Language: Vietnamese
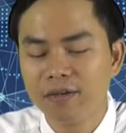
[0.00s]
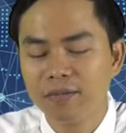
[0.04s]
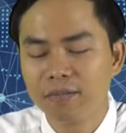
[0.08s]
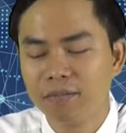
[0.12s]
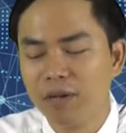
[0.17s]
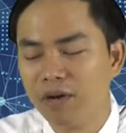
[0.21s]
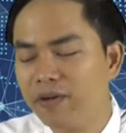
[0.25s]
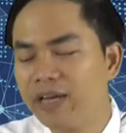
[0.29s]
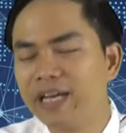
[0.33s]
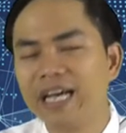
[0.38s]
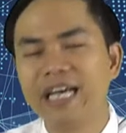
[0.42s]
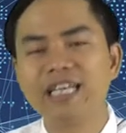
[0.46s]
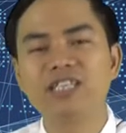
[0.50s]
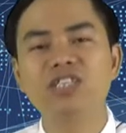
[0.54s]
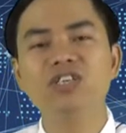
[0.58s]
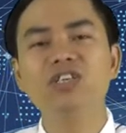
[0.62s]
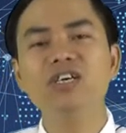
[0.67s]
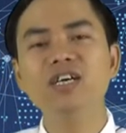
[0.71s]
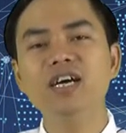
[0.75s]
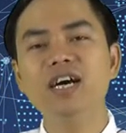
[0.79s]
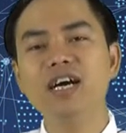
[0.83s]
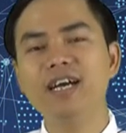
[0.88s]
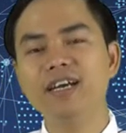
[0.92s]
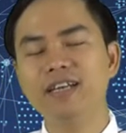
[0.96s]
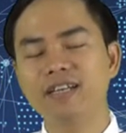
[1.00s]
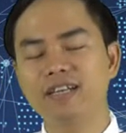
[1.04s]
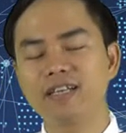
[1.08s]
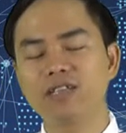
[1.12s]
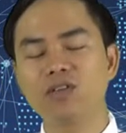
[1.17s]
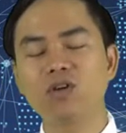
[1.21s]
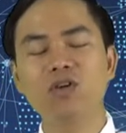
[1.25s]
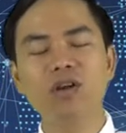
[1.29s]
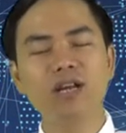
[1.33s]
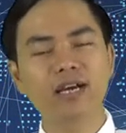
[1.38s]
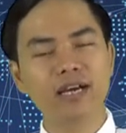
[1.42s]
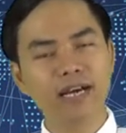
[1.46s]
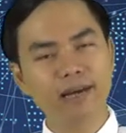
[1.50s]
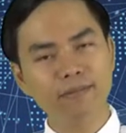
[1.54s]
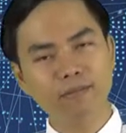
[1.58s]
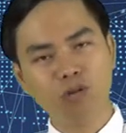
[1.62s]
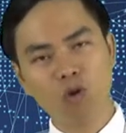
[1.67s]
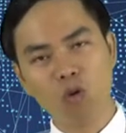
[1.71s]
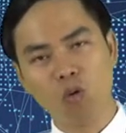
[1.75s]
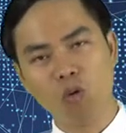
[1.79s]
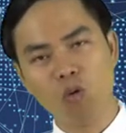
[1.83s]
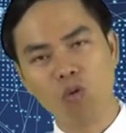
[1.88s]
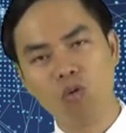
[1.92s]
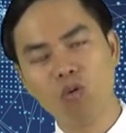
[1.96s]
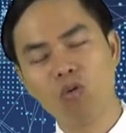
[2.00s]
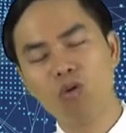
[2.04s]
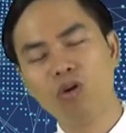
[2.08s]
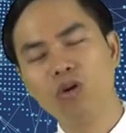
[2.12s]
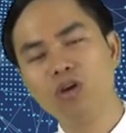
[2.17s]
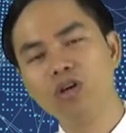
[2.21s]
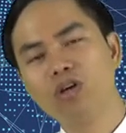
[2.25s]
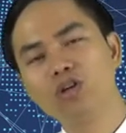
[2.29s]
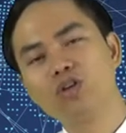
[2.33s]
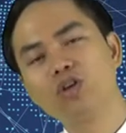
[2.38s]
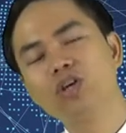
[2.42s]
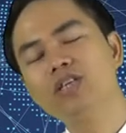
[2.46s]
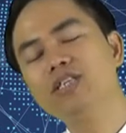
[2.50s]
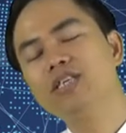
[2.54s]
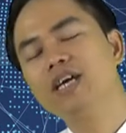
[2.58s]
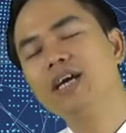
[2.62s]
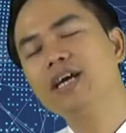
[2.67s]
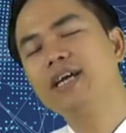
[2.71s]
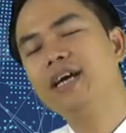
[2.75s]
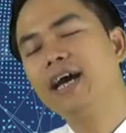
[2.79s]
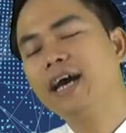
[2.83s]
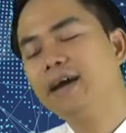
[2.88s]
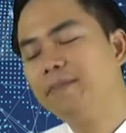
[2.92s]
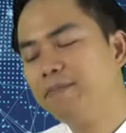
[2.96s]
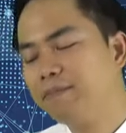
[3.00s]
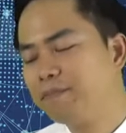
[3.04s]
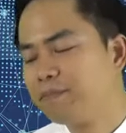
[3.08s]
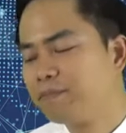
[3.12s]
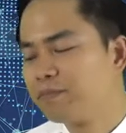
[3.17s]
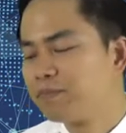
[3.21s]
Bởi vì ngày xưa ấy, tôi là game thủ, tôi chơi game,